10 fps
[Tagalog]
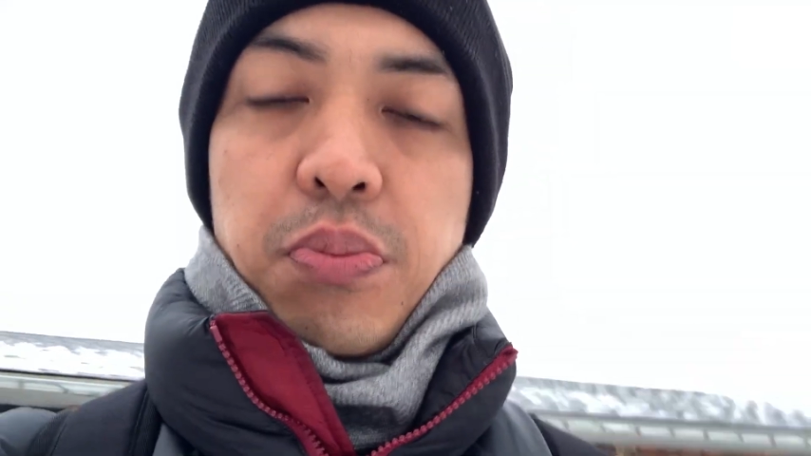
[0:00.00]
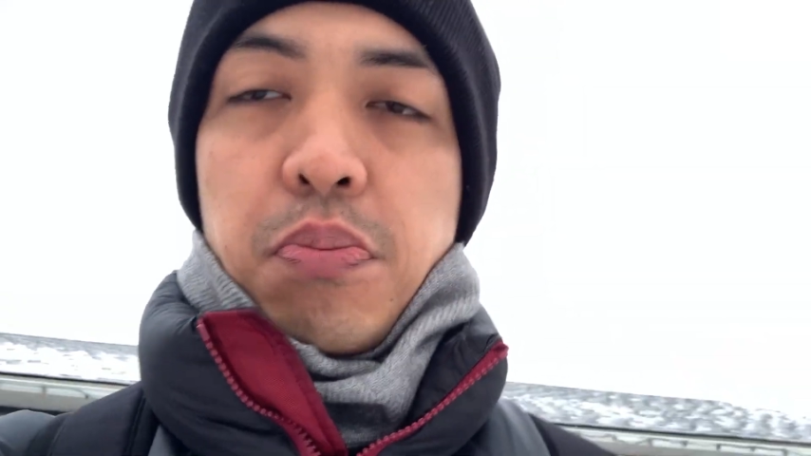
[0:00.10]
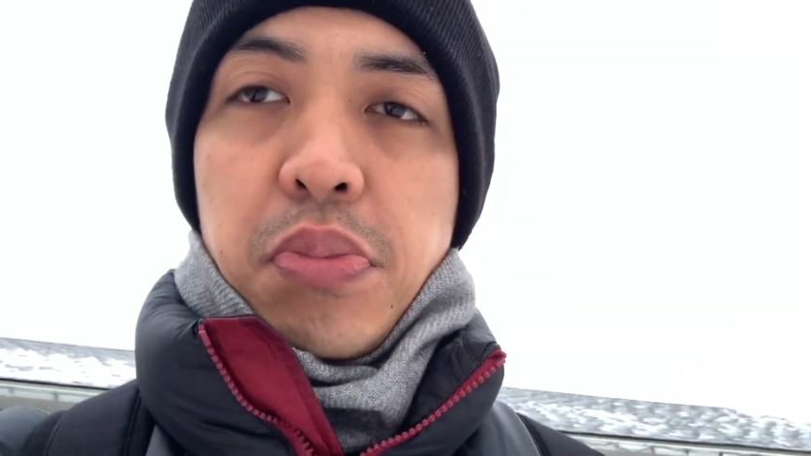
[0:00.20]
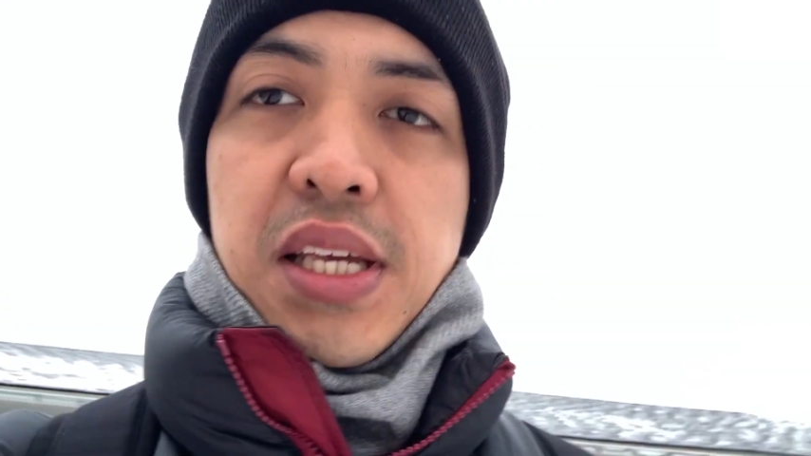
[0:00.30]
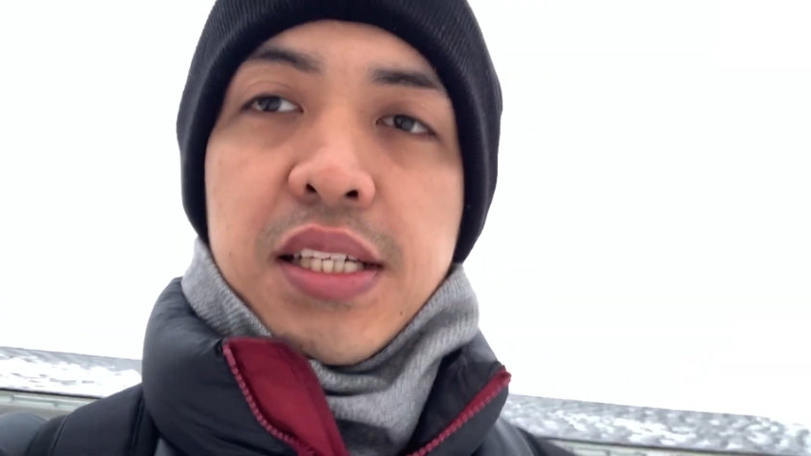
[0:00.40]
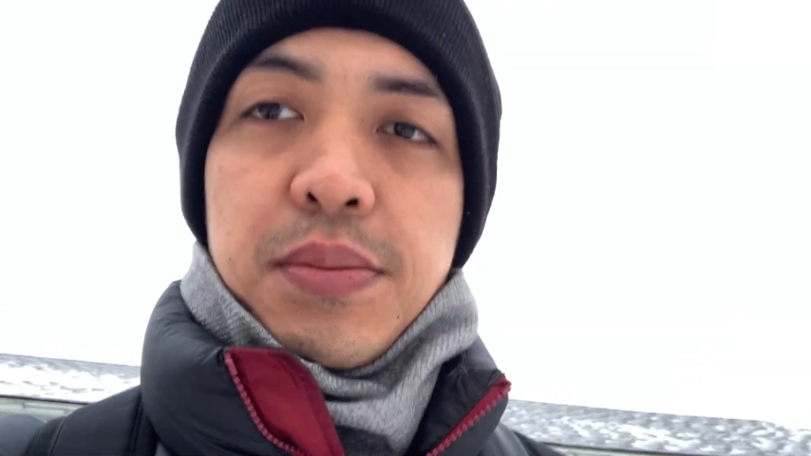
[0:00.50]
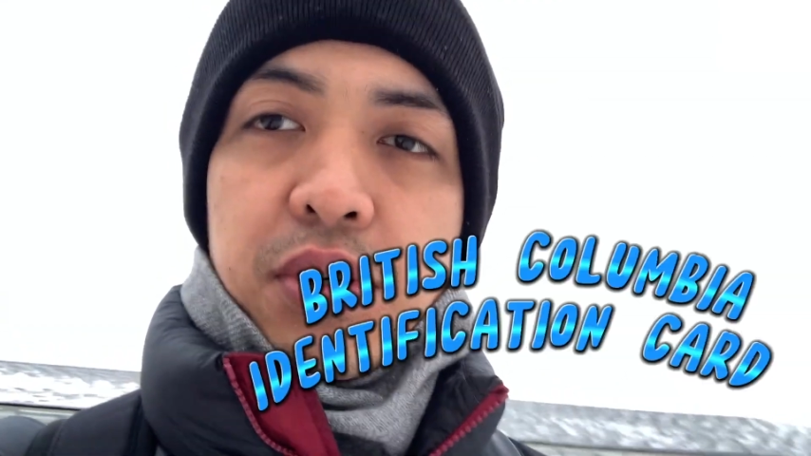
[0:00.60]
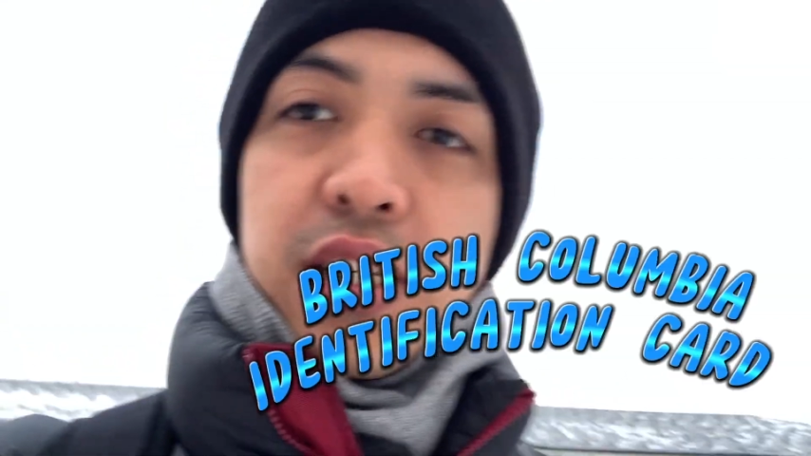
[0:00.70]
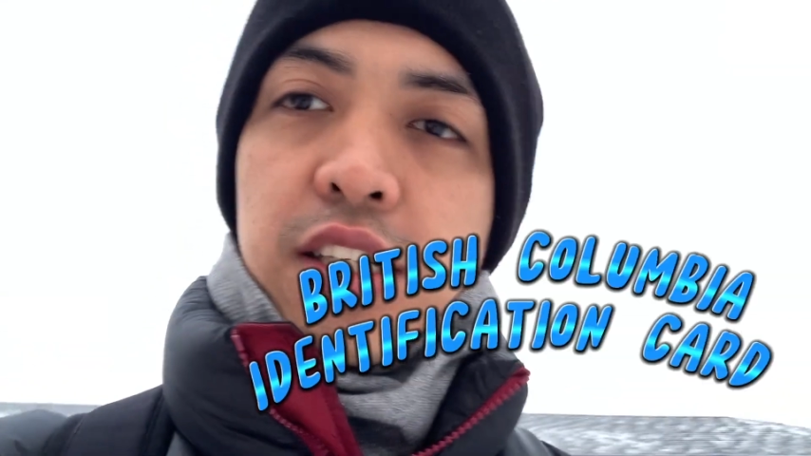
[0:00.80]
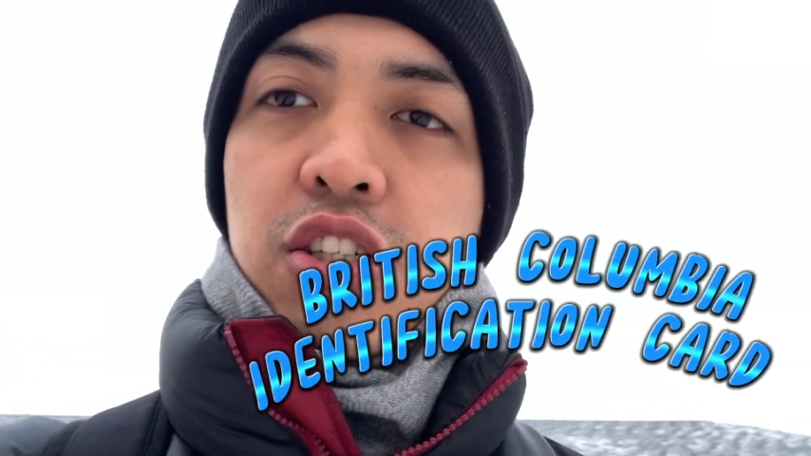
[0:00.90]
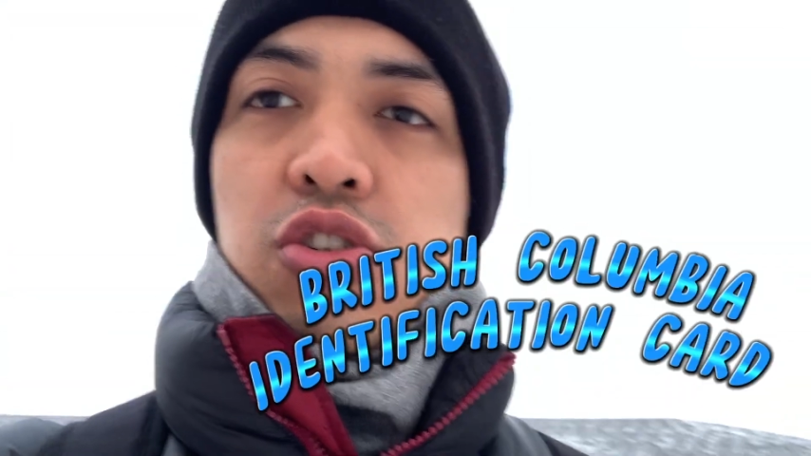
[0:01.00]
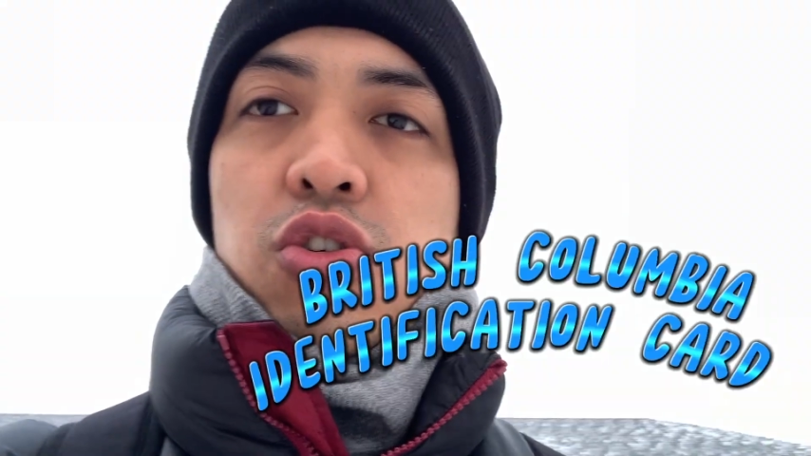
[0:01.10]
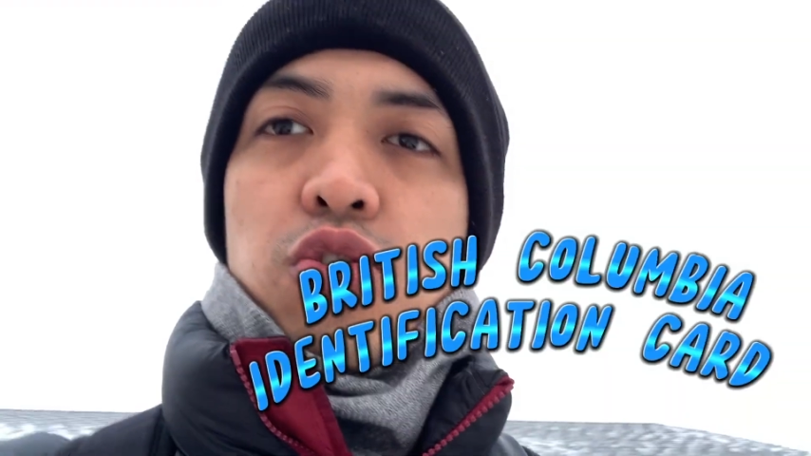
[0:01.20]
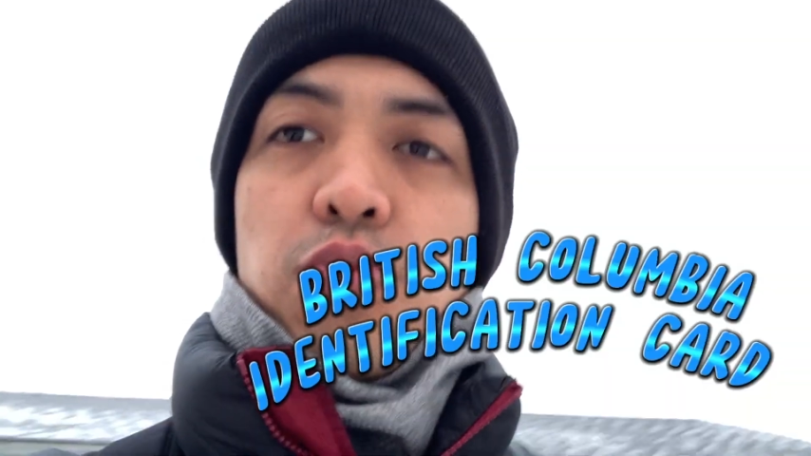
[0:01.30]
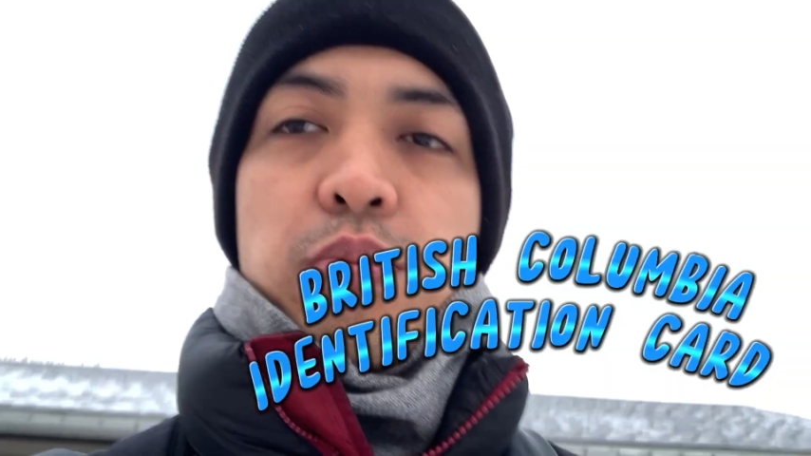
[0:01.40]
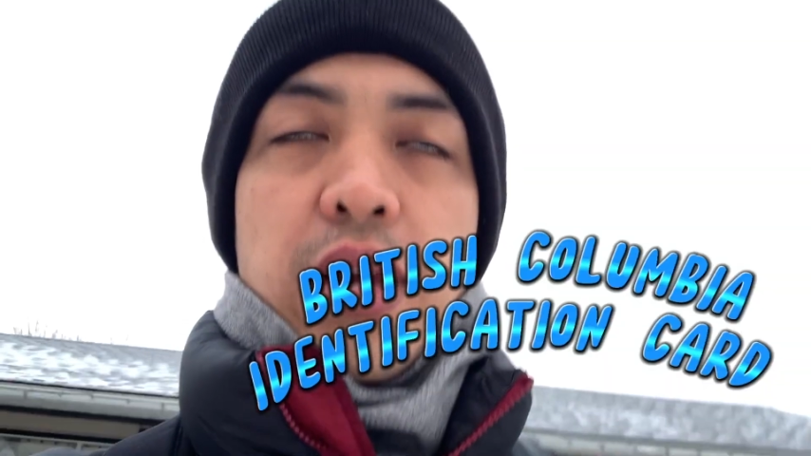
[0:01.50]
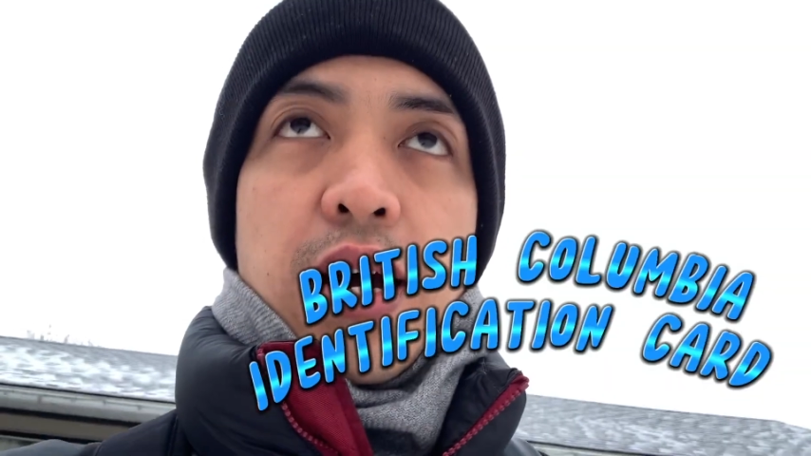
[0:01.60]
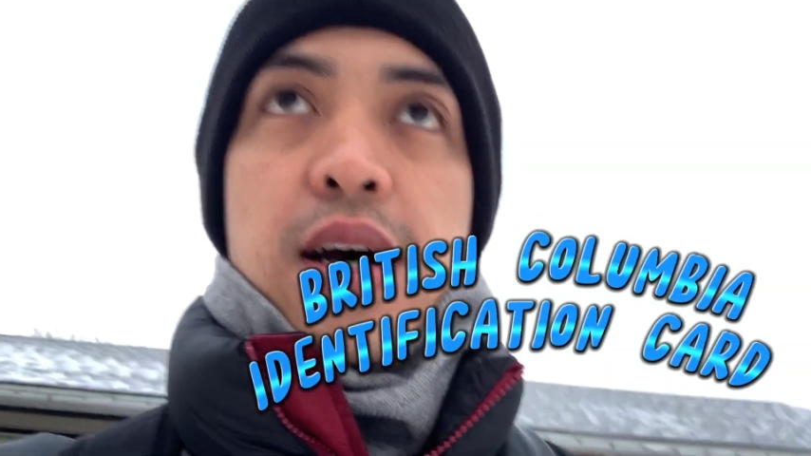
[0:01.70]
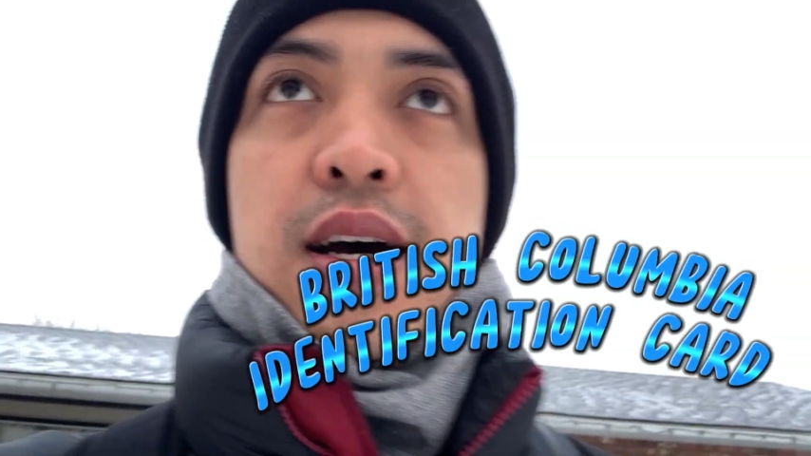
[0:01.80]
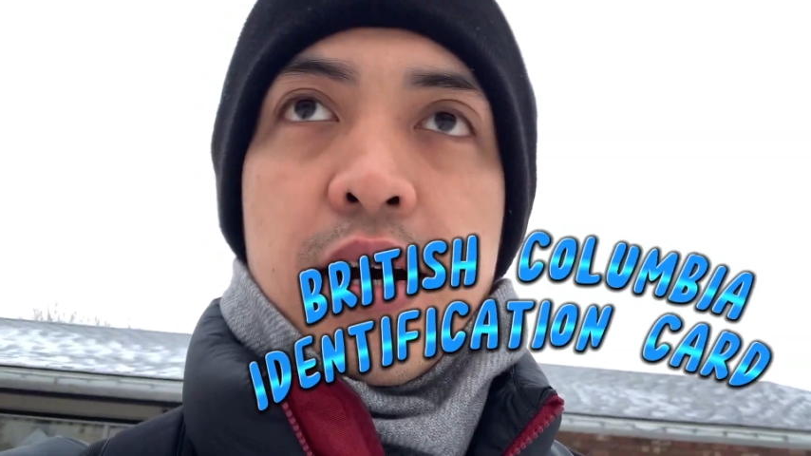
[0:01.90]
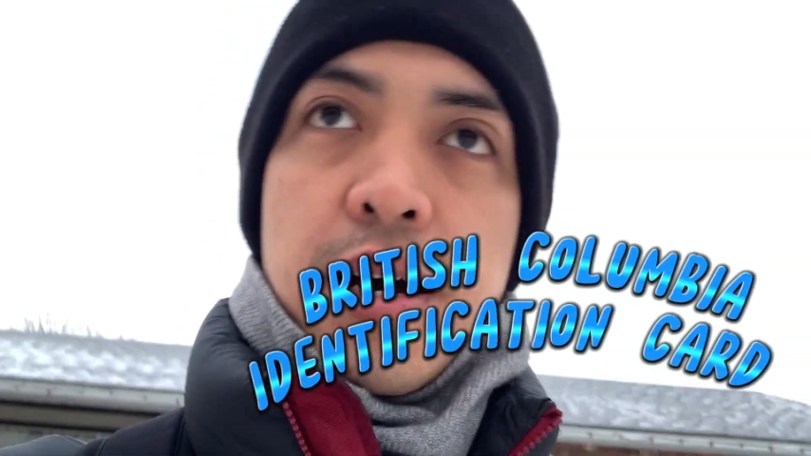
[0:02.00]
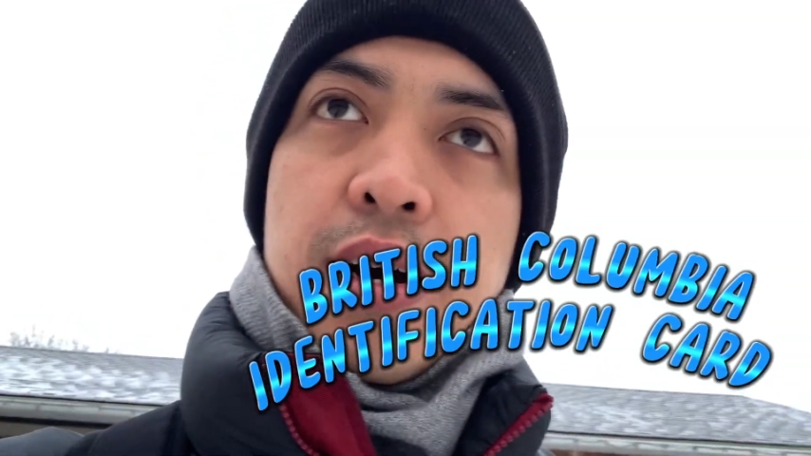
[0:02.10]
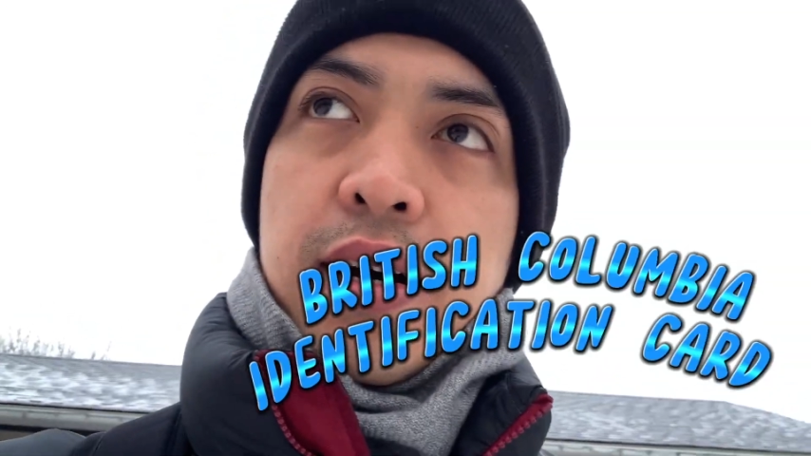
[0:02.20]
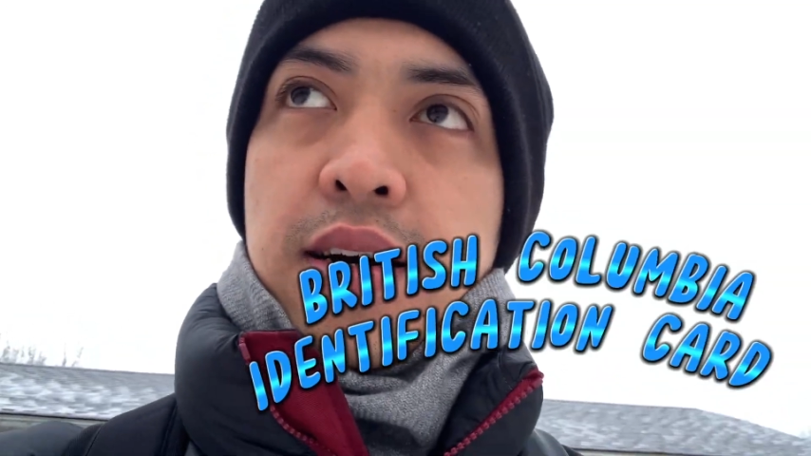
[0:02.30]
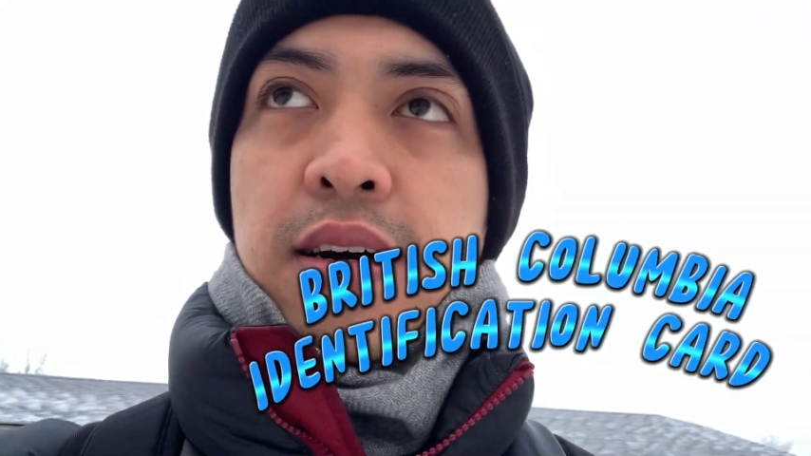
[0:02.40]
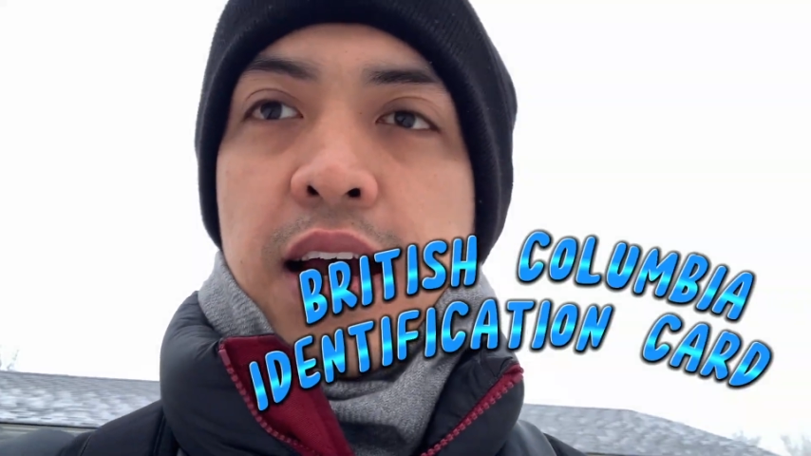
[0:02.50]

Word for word: B British Columbia uh,